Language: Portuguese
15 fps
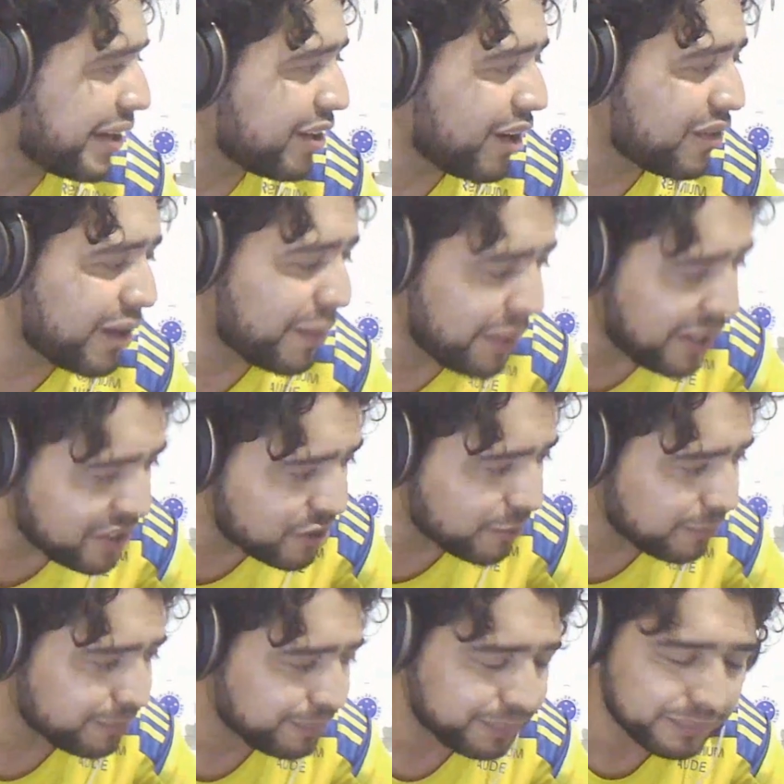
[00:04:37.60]
novamente
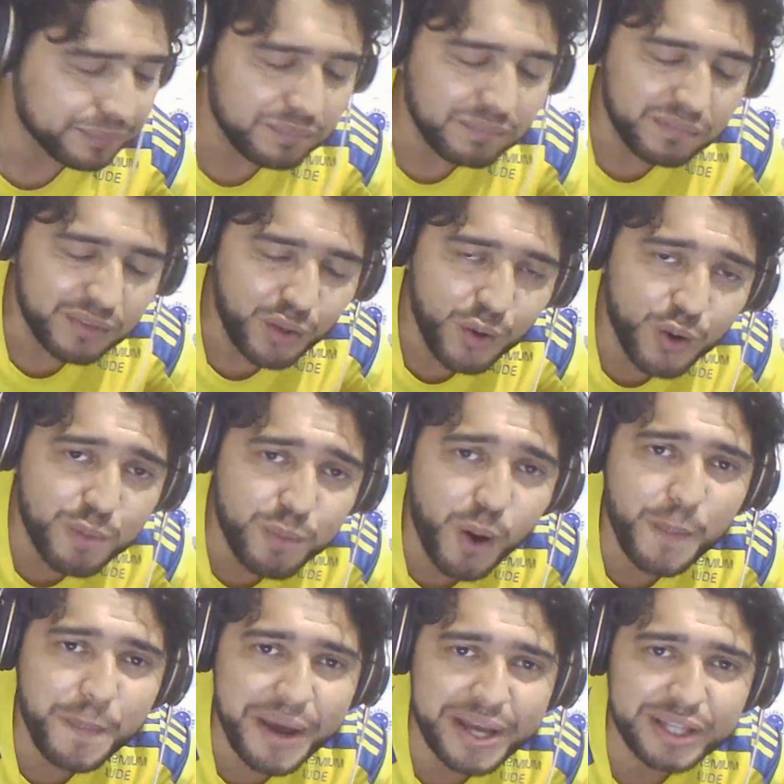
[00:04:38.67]
o
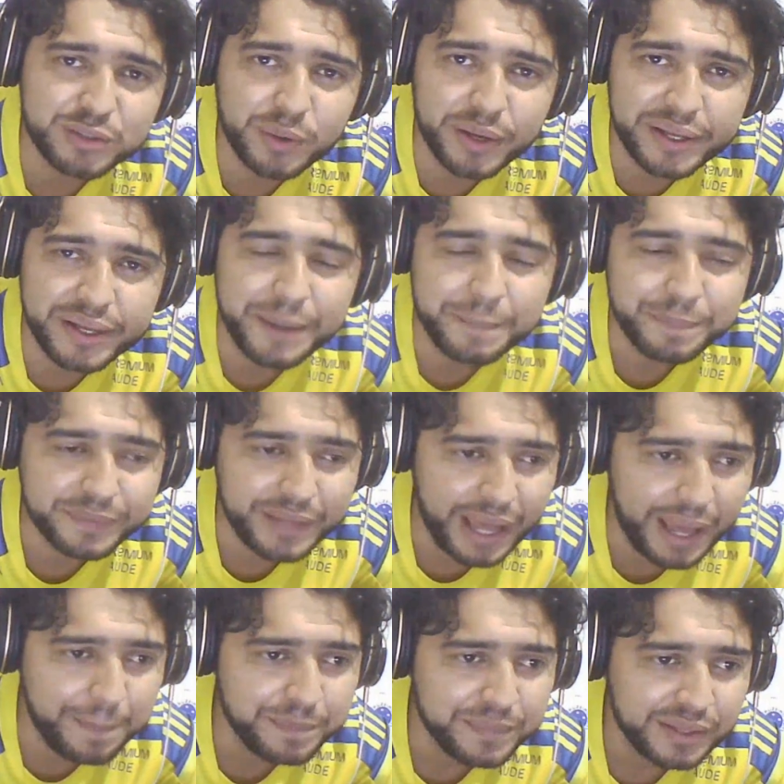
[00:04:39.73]
momento aí,
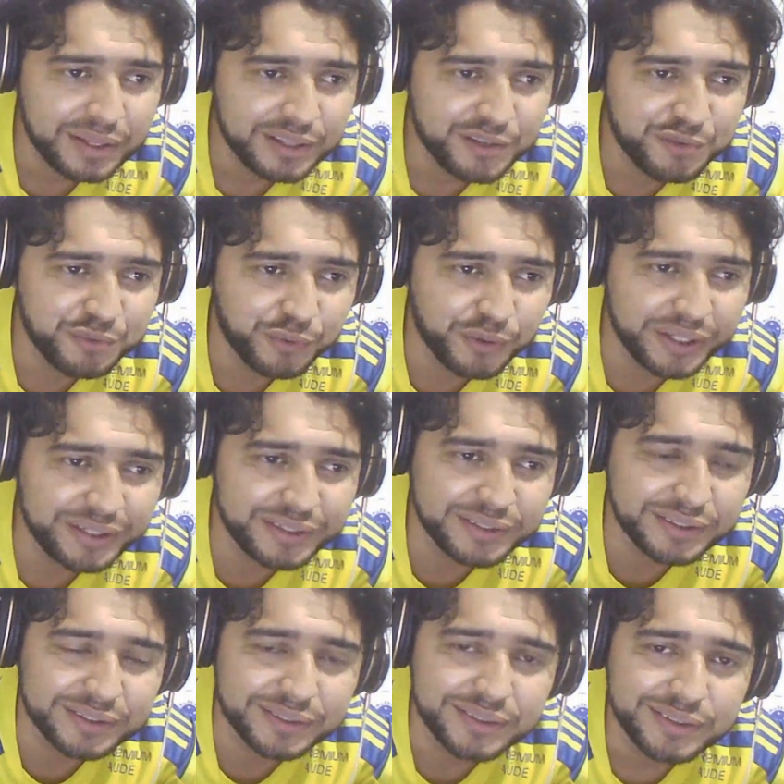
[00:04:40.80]
né, que
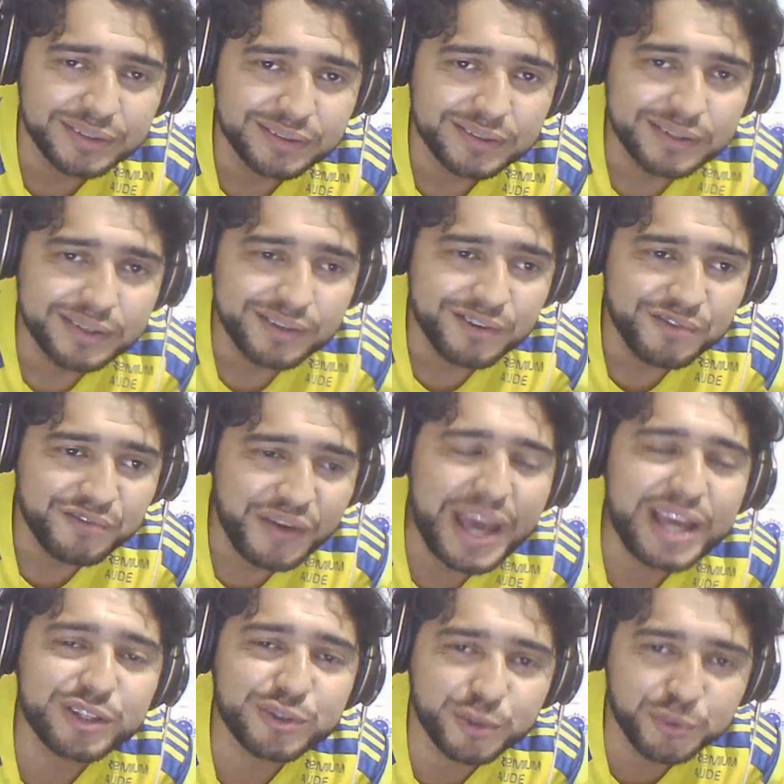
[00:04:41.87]
foi
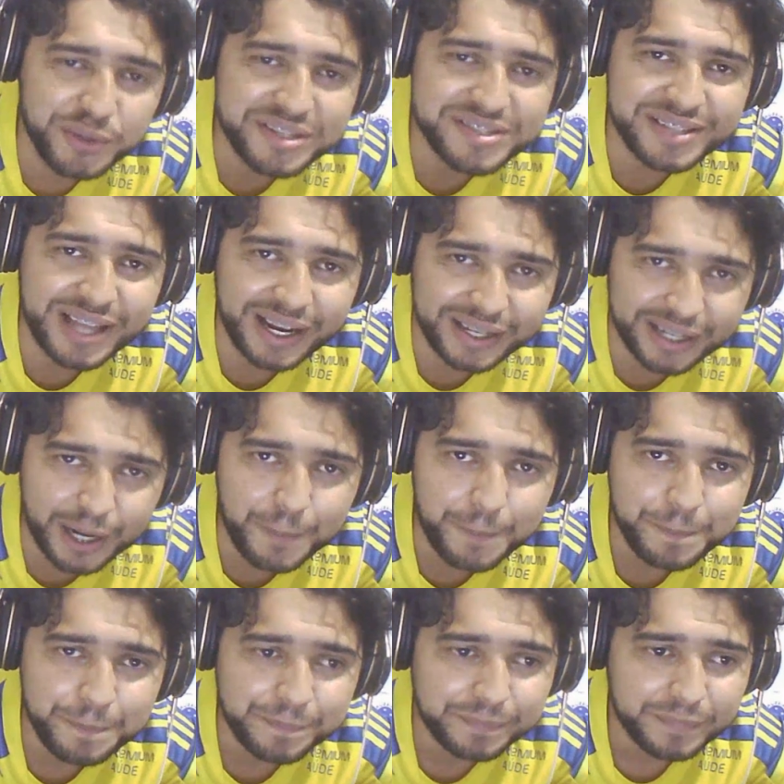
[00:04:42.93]
feito no Instagram
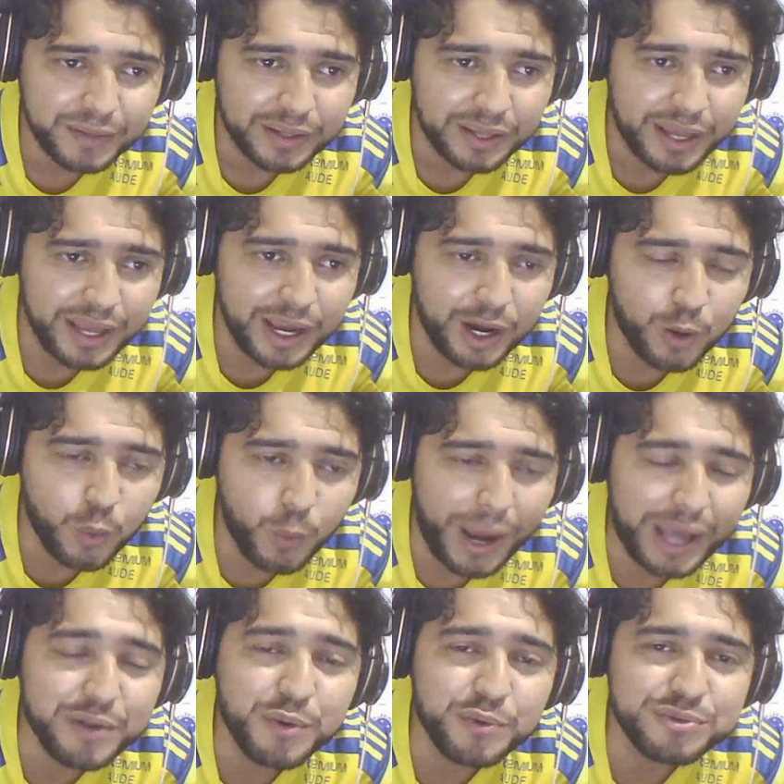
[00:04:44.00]
é, o
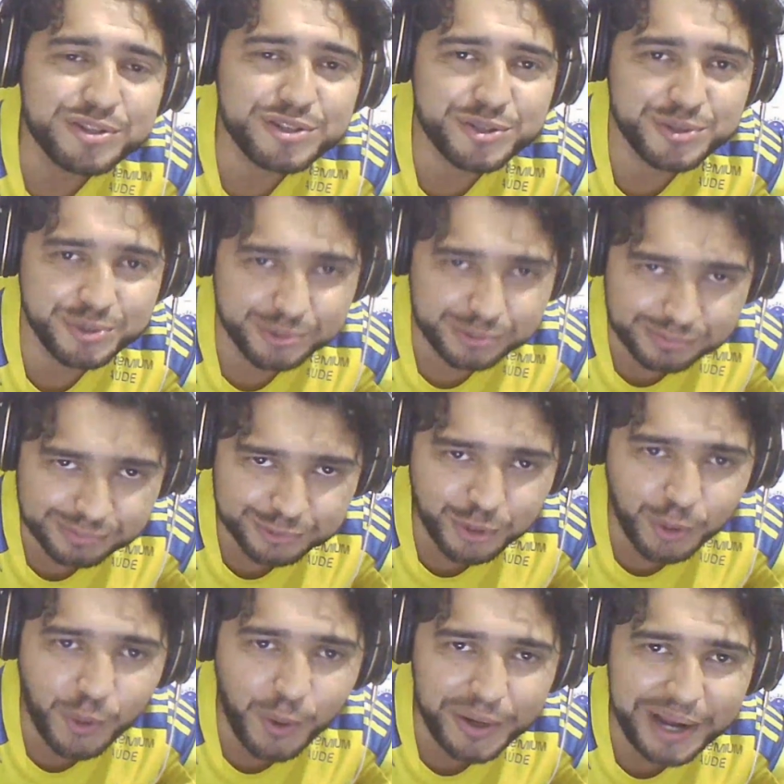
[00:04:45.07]
anúncio
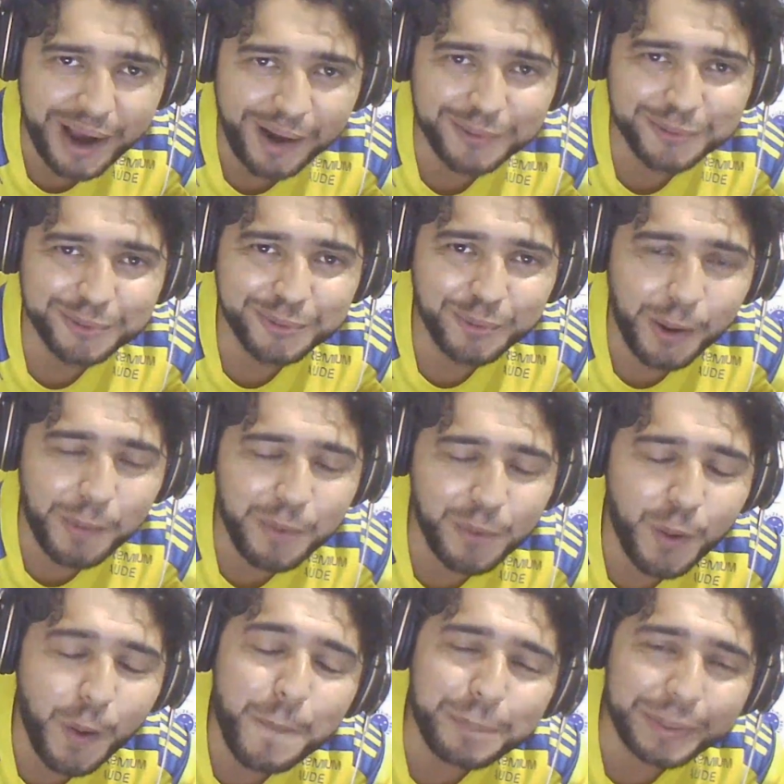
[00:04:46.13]
do Ronaldo como
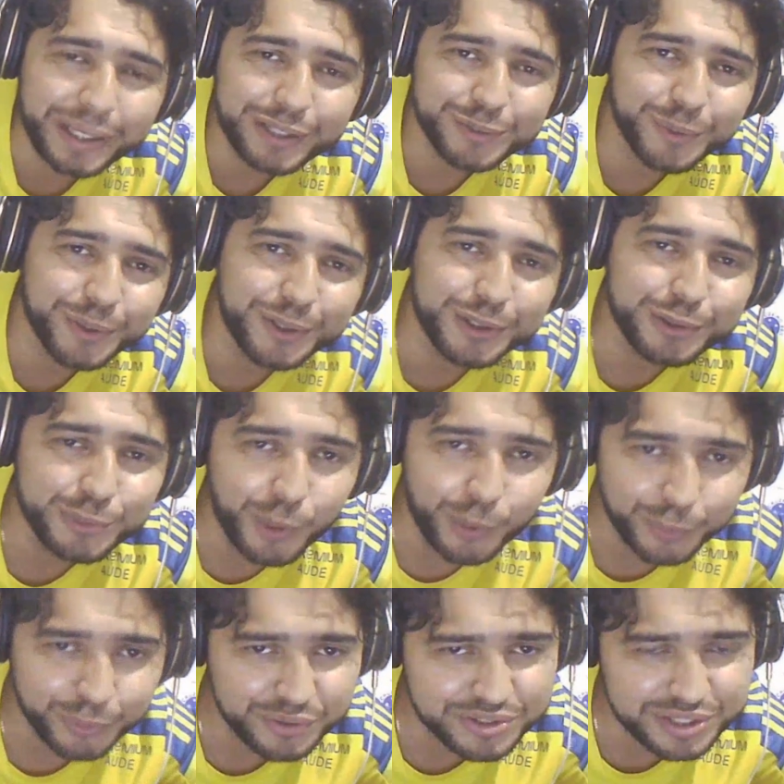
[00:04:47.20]
comprador do
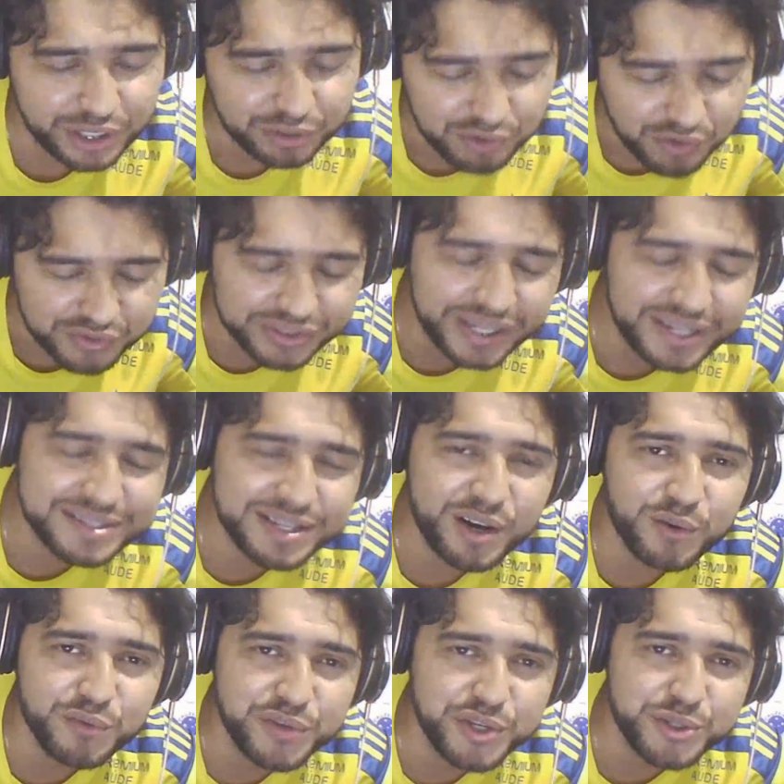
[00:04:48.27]
Cruzeiro. Vou finalizar
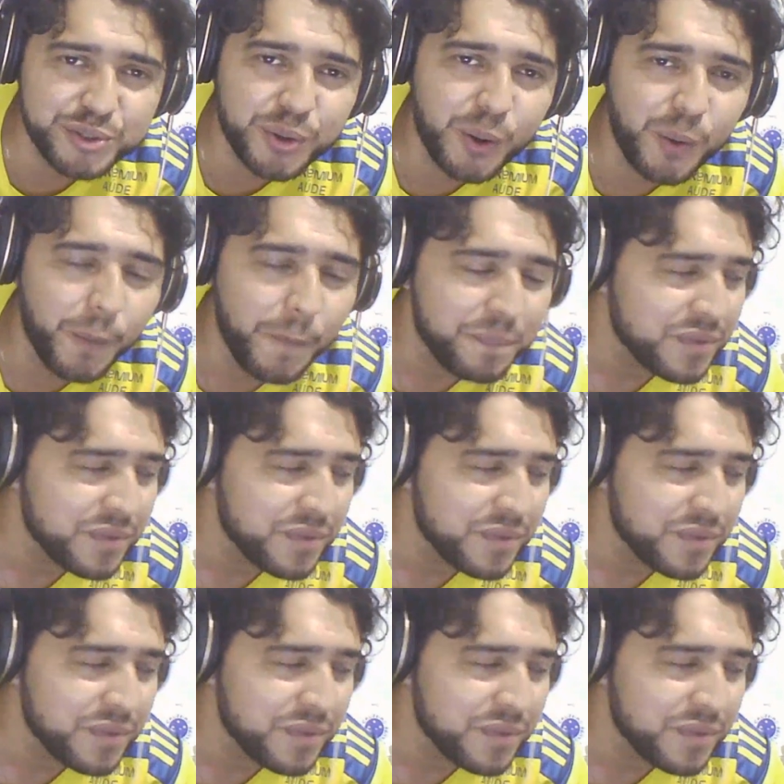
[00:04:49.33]
o vídeo com,